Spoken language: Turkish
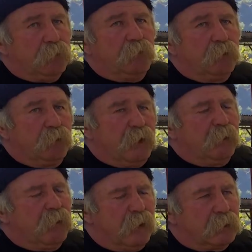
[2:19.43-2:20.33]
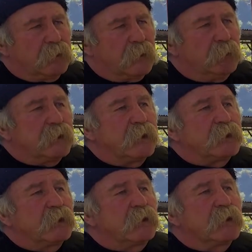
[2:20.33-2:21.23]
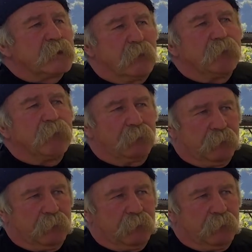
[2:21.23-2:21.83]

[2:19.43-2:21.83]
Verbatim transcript: Bir büyüğüm bana bağırdığı zaman kesinlikle cevap